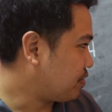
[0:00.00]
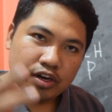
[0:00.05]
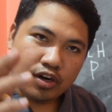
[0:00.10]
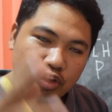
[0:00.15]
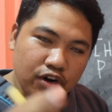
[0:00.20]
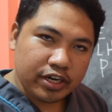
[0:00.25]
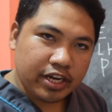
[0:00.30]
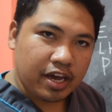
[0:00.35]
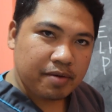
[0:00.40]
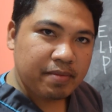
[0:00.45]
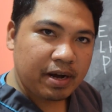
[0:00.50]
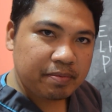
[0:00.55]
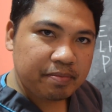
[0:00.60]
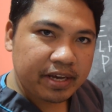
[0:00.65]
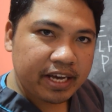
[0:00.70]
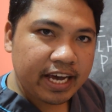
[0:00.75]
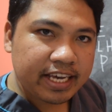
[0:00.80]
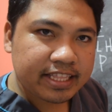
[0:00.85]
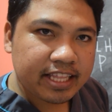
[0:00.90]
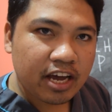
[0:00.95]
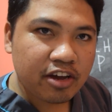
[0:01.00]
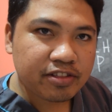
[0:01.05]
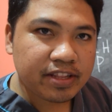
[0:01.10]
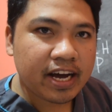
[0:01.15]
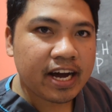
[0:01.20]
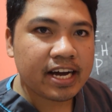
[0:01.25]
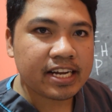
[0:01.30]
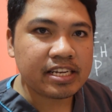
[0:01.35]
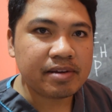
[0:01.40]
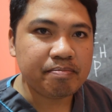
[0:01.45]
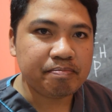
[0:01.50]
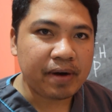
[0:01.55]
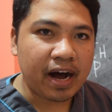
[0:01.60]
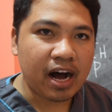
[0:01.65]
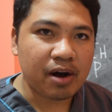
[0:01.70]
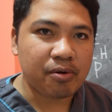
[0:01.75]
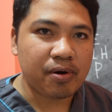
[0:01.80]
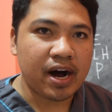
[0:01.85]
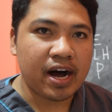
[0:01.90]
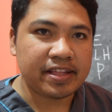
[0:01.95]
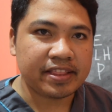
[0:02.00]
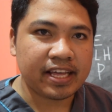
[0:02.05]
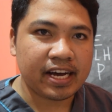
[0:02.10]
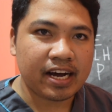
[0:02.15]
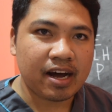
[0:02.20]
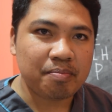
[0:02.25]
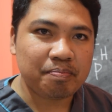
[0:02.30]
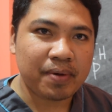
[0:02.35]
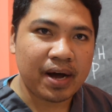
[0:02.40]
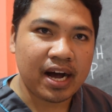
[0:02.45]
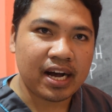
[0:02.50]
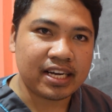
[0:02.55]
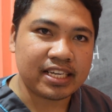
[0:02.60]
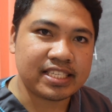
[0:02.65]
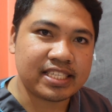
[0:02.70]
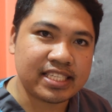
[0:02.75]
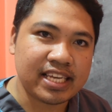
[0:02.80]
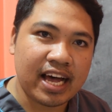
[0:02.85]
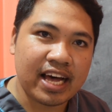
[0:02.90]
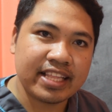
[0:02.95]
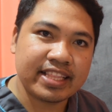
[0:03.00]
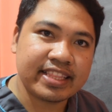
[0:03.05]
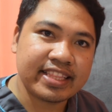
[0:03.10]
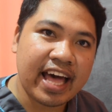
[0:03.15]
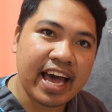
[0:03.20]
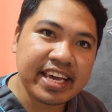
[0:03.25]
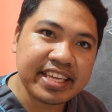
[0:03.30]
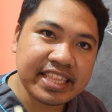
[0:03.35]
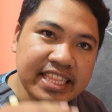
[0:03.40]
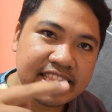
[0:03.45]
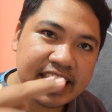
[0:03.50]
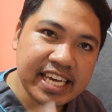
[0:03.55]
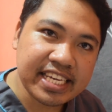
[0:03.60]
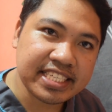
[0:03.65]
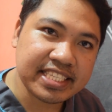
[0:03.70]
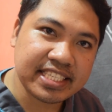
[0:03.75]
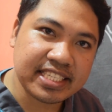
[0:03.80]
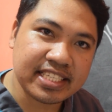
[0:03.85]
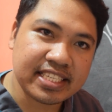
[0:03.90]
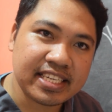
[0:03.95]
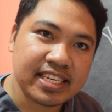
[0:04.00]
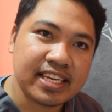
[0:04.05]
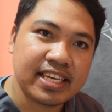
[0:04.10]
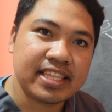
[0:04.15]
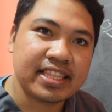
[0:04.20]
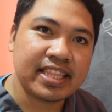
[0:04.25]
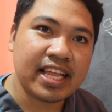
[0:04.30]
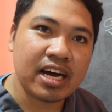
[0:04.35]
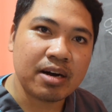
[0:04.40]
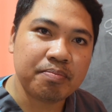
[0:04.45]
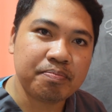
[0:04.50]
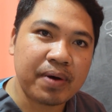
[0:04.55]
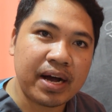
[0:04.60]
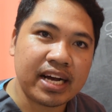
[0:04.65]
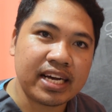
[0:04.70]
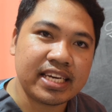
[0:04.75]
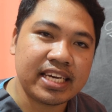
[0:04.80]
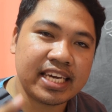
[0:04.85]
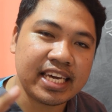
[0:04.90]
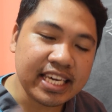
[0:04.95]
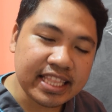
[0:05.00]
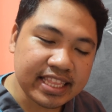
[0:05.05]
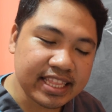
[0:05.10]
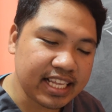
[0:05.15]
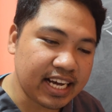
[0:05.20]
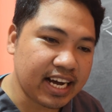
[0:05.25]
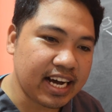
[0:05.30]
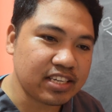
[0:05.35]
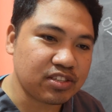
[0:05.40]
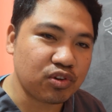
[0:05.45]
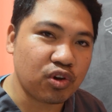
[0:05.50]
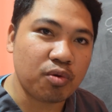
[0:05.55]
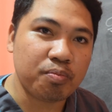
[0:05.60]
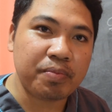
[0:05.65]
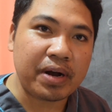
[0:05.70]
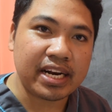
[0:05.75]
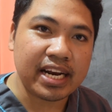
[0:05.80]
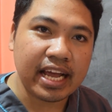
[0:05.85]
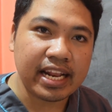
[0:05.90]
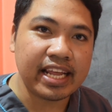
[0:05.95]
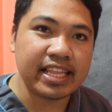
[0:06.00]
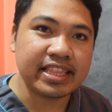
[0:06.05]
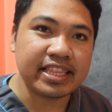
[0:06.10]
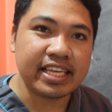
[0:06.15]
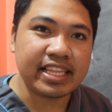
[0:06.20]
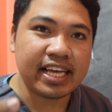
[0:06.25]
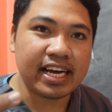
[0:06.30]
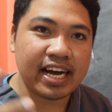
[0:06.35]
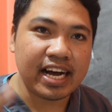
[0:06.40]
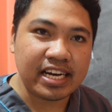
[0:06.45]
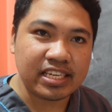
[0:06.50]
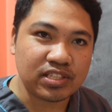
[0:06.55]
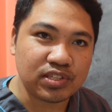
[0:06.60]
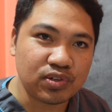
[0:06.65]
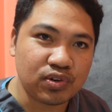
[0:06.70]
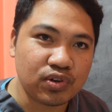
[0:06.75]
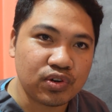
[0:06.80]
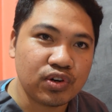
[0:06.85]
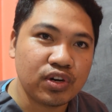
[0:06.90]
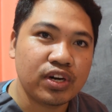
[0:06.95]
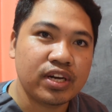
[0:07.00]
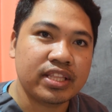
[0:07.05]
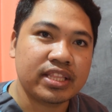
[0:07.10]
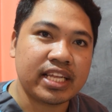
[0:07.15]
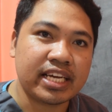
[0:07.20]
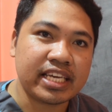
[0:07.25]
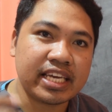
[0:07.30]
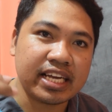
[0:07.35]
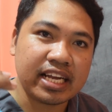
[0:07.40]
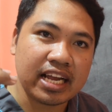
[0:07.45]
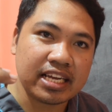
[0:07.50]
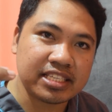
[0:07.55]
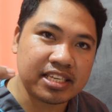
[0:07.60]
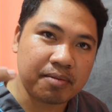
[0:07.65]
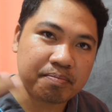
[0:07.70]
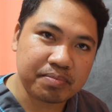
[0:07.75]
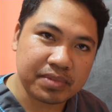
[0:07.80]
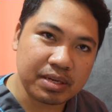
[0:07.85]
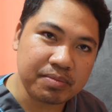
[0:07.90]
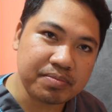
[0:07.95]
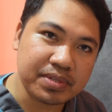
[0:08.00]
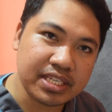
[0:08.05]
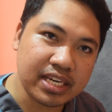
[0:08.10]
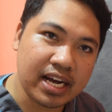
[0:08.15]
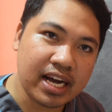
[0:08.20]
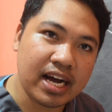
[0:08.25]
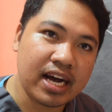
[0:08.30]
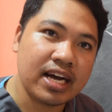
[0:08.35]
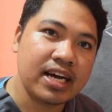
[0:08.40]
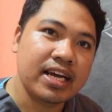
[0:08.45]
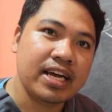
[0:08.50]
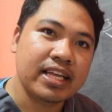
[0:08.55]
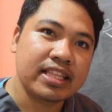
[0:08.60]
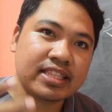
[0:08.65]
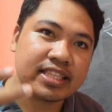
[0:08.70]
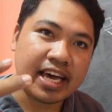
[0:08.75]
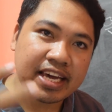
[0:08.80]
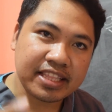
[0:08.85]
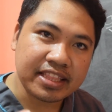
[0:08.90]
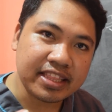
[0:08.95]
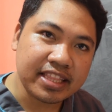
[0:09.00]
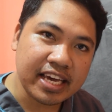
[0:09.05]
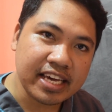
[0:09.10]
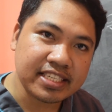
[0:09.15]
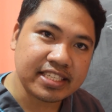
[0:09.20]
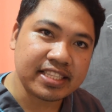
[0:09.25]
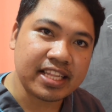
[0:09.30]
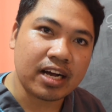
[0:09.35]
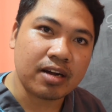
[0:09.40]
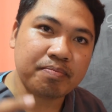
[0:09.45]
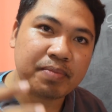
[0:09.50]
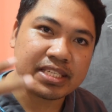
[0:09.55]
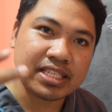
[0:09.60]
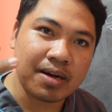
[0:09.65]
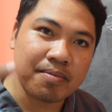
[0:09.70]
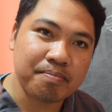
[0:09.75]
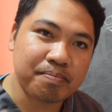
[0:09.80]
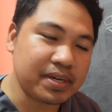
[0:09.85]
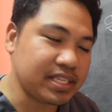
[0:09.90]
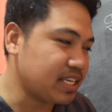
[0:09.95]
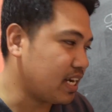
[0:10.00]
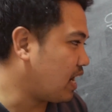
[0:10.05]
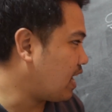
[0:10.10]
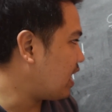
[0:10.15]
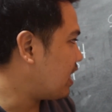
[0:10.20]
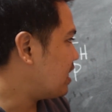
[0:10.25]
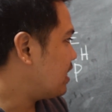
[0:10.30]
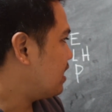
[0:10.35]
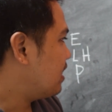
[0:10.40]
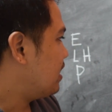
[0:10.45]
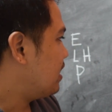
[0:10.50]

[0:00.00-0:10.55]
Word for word: Okay, magbigay tayo ng halimbawa na kapag sa 9 days ng pag-hit ng aso, yung paglalandi ng aso, naging receptive siya, 9 days nagpasampa siya,